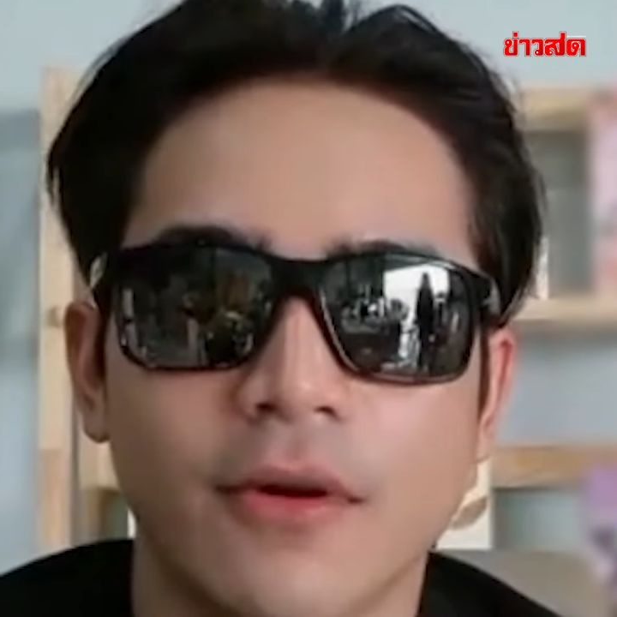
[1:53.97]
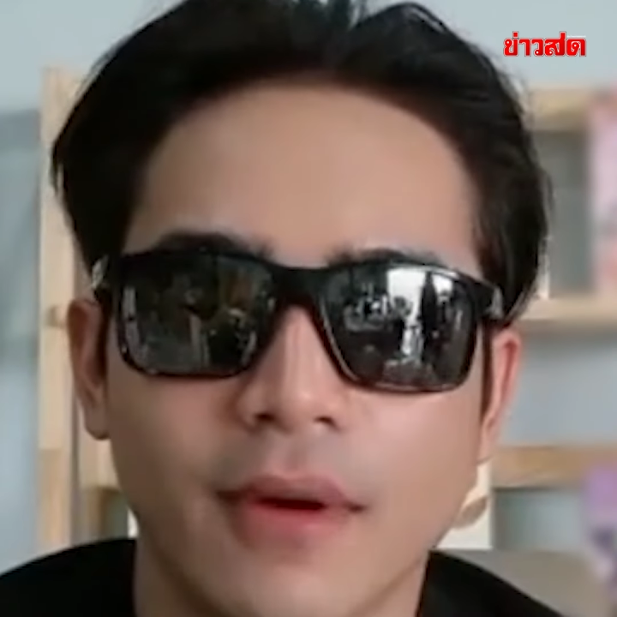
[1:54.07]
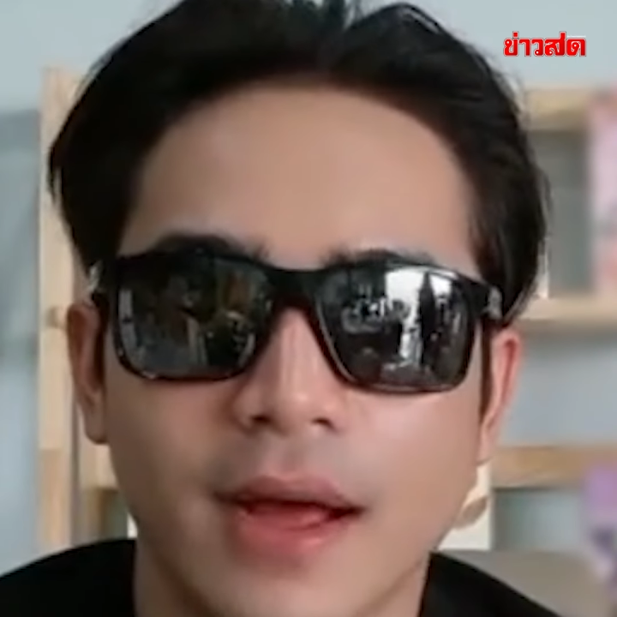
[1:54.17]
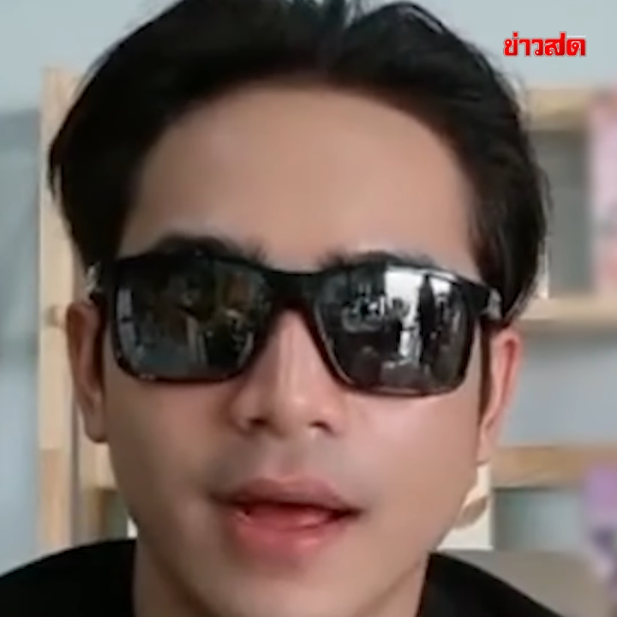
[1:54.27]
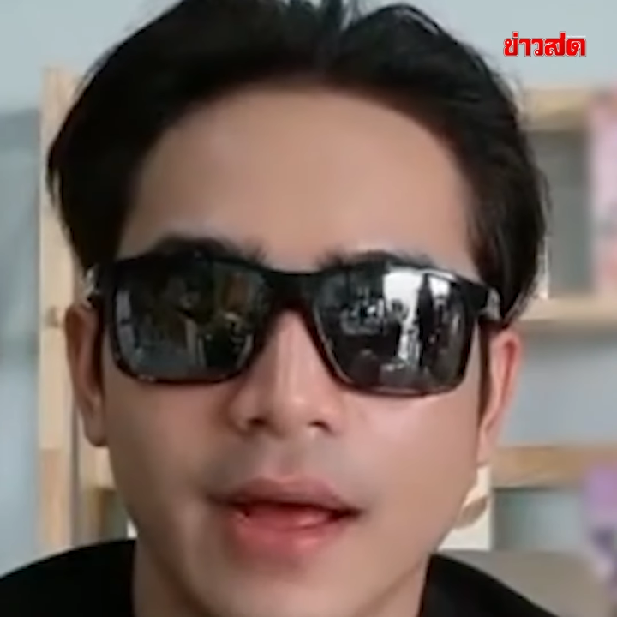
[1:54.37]
ก็
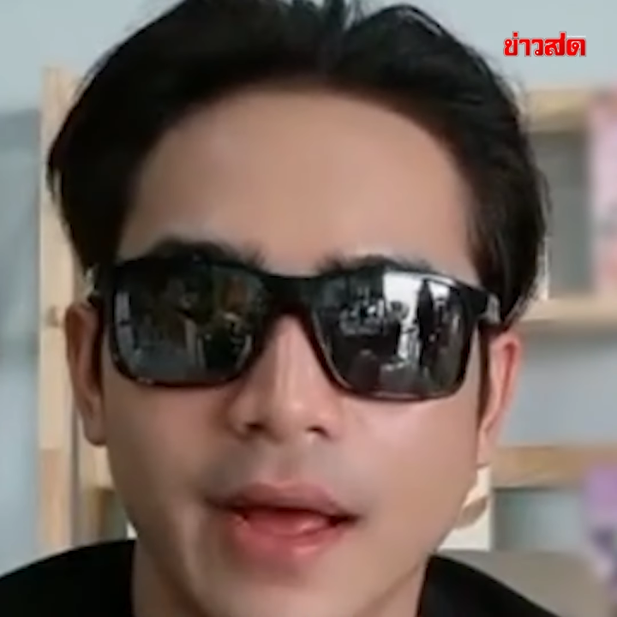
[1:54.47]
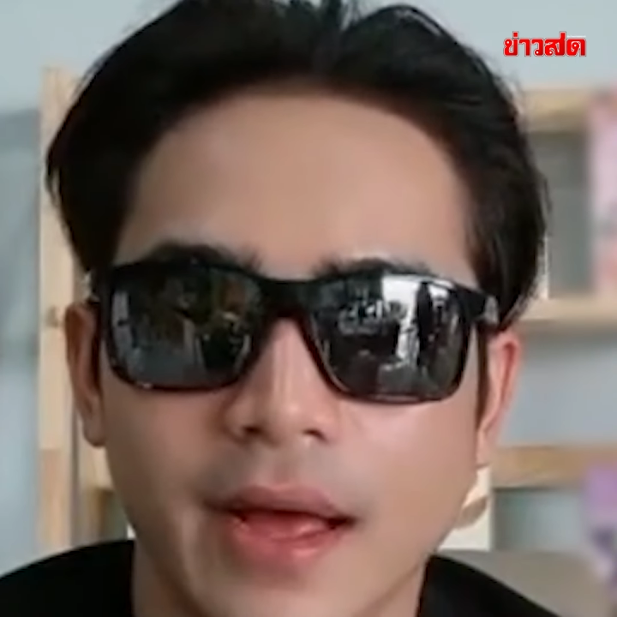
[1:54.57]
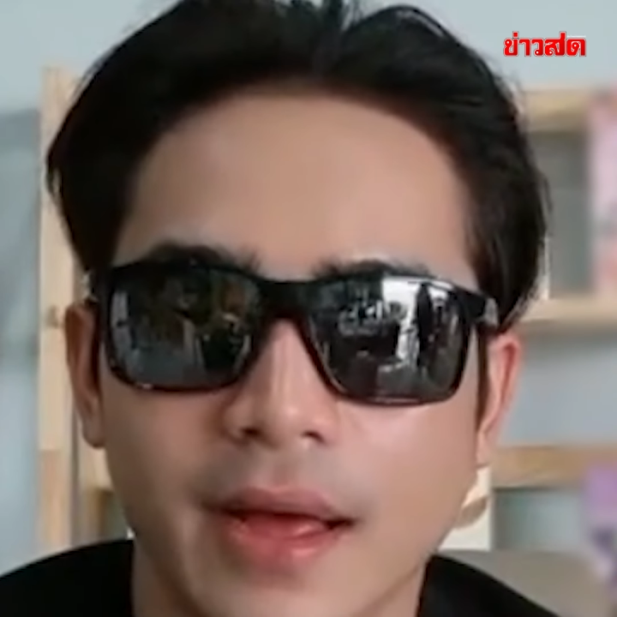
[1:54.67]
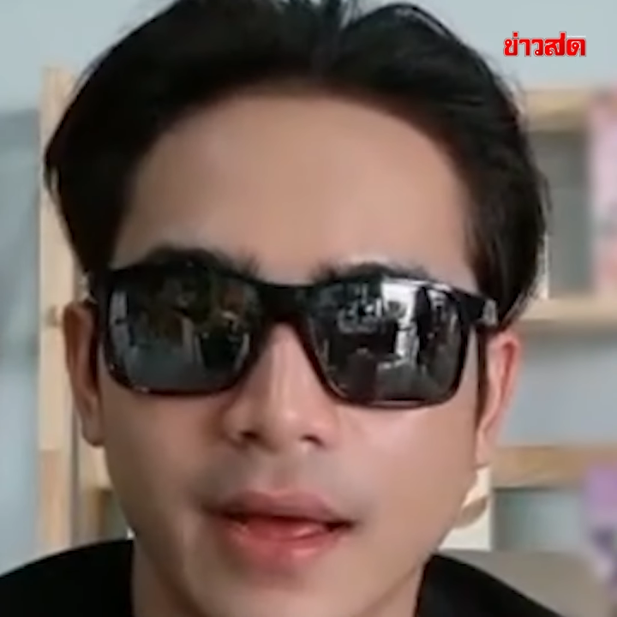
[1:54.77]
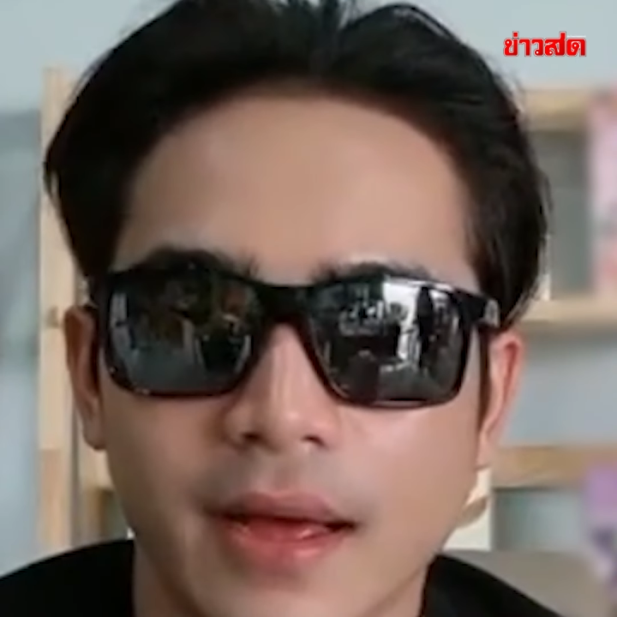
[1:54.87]
ยังมองว่า
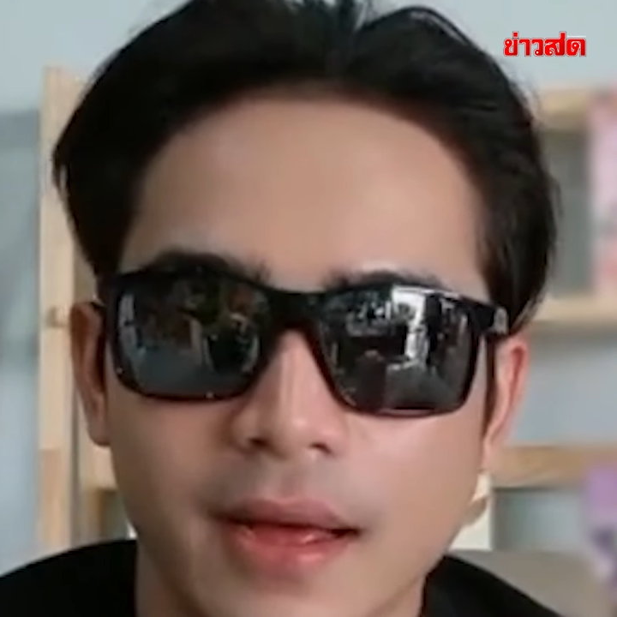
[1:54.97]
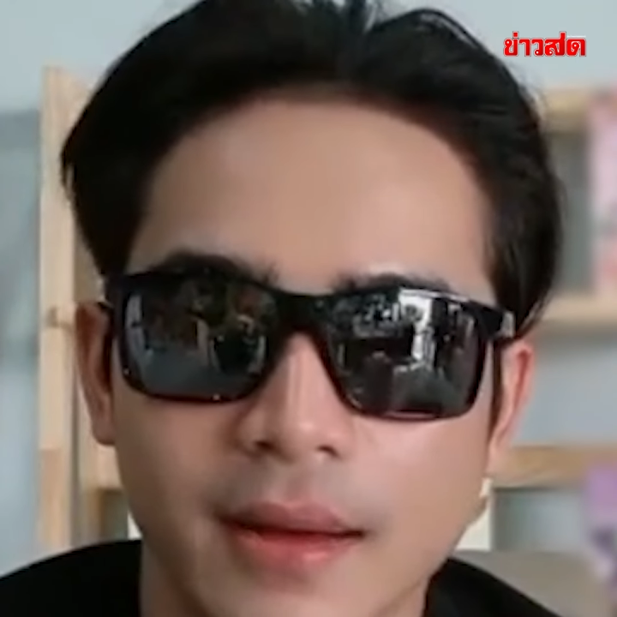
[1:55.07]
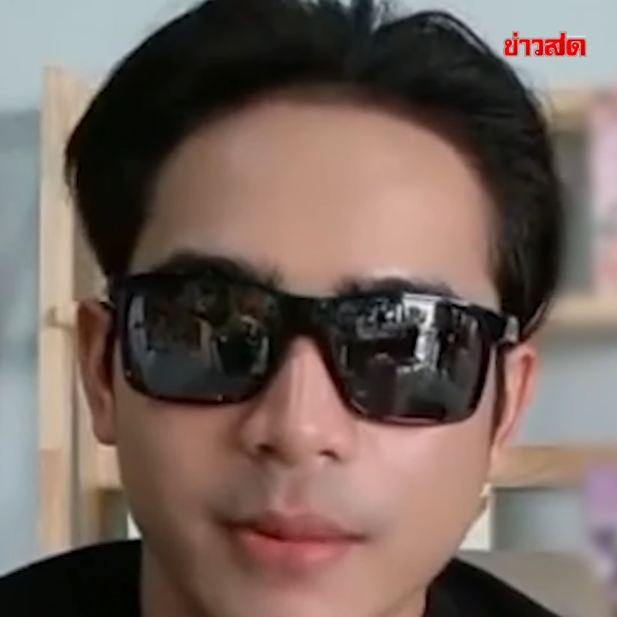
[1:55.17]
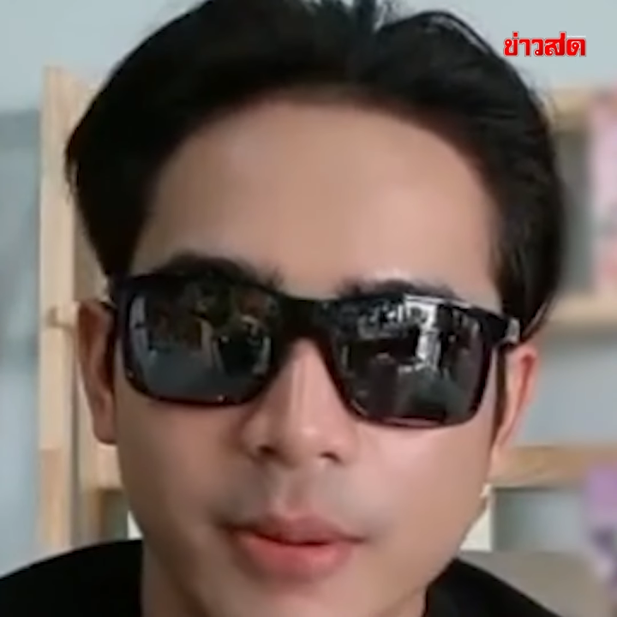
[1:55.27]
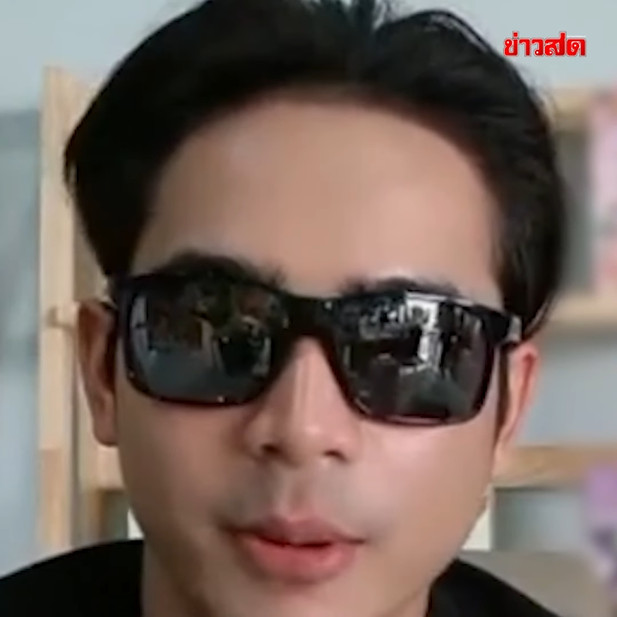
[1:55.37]

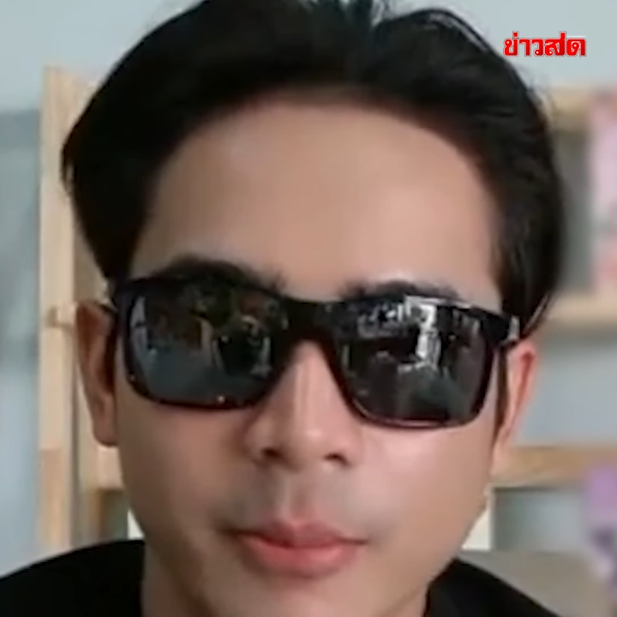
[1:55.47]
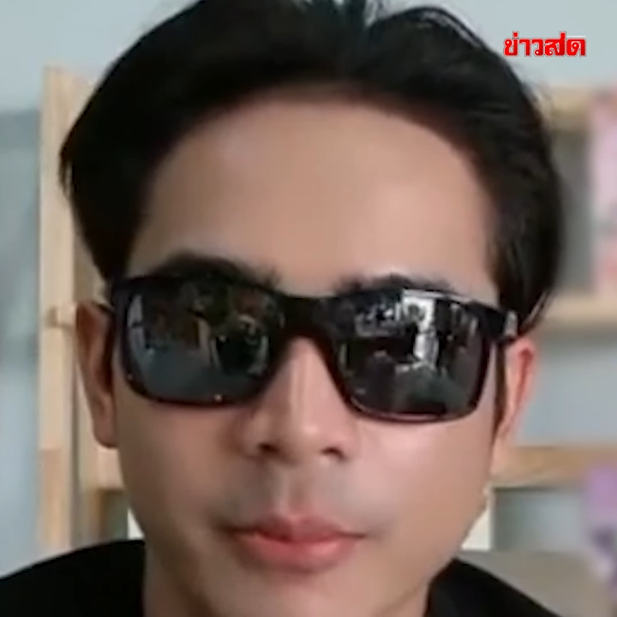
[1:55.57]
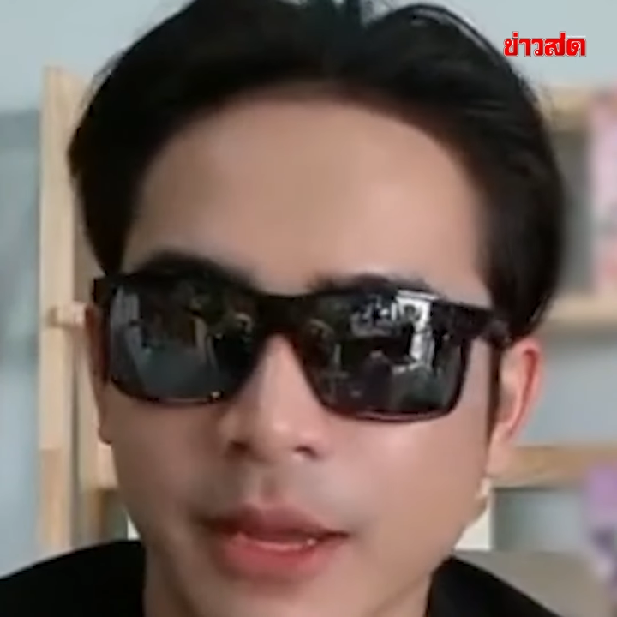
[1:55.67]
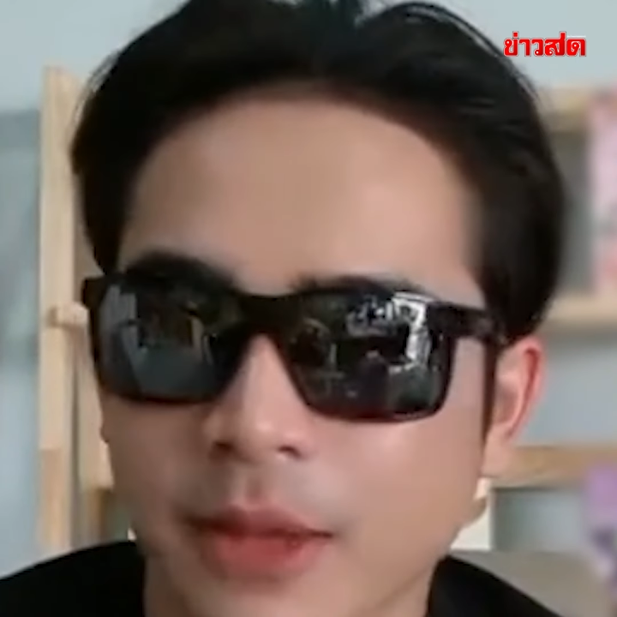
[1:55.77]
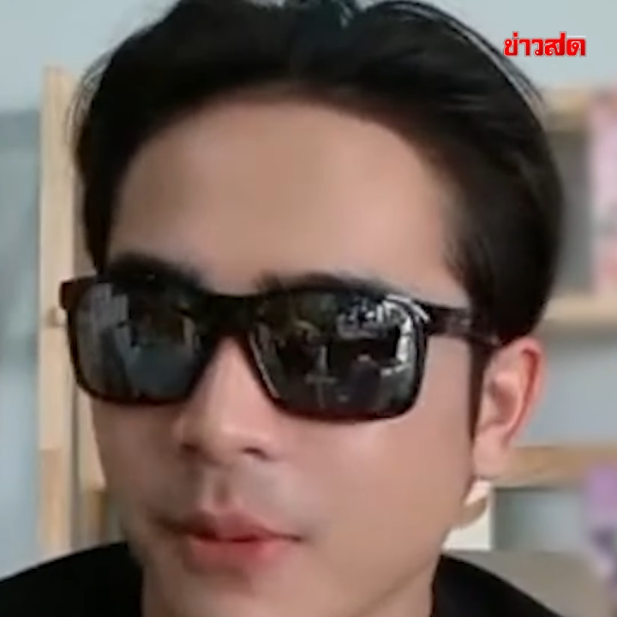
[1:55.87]

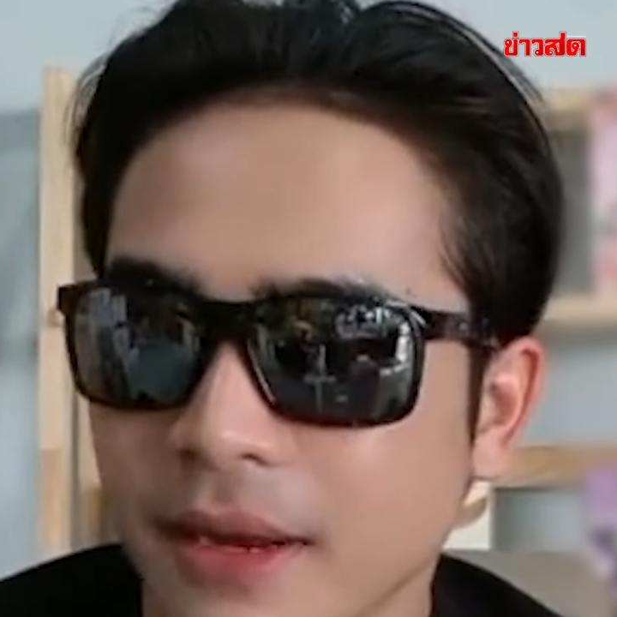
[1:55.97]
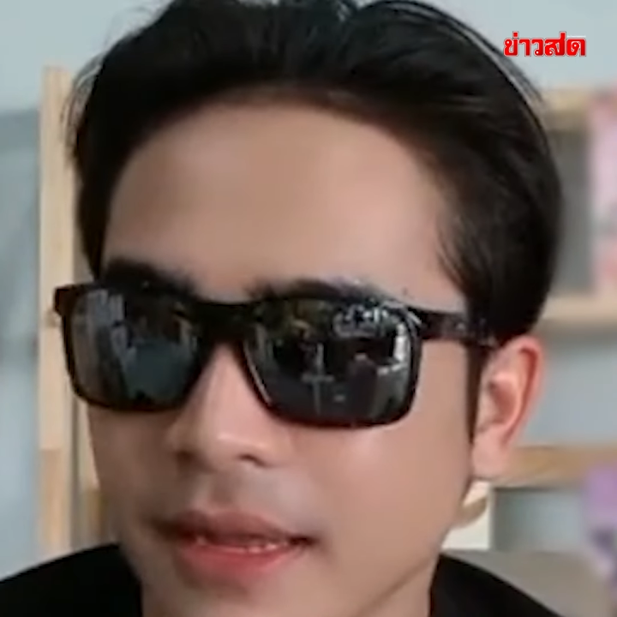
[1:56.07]
ผม